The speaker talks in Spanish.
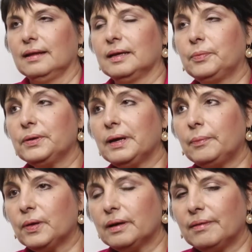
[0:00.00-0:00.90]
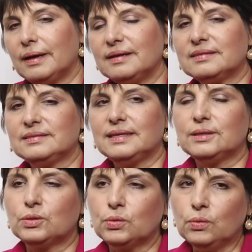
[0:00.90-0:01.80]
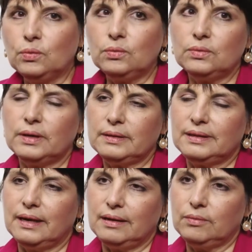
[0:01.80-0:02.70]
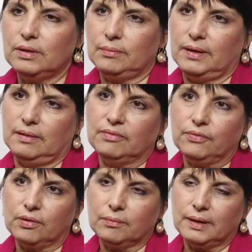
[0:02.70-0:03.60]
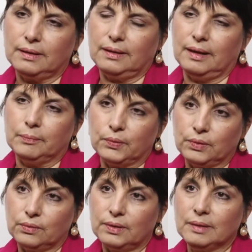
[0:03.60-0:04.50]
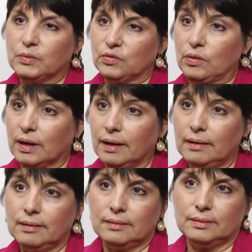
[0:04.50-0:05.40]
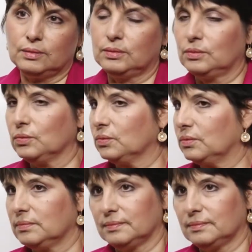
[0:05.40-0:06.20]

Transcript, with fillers: Te pone a prueba si tú tienes una plataforma de apoyo emocional, tú